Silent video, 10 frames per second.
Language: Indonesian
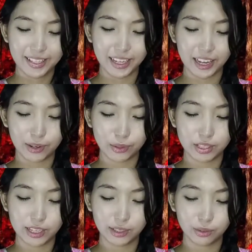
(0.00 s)
cakar
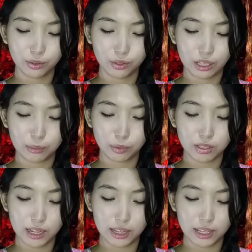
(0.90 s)
kucing itu imut
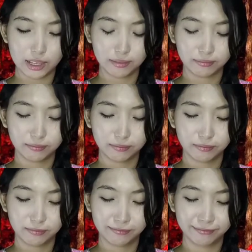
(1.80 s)
sekali
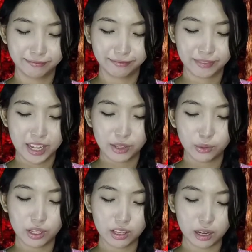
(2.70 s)
hmm,
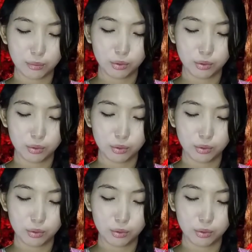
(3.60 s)
itu antara